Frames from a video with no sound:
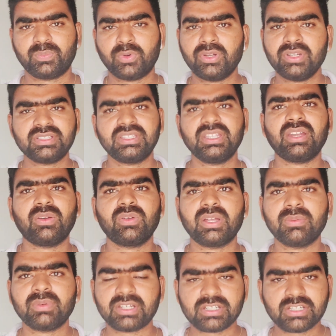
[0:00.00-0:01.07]
పోలిస్తే
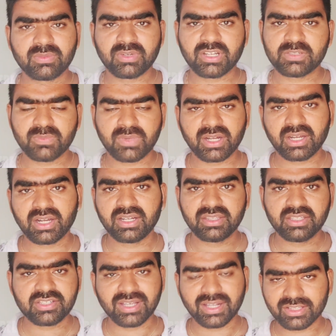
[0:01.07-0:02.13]
రఘురామకృష్ణంరాజు
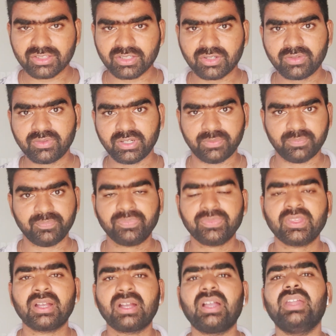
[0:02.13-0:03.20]
మాట్లాడింది చాలా తక్కువే
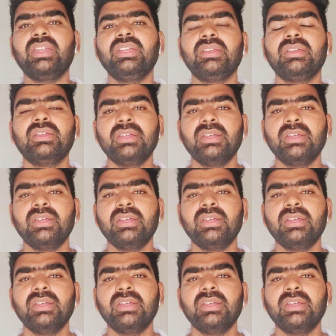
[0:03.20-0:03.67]
కానీ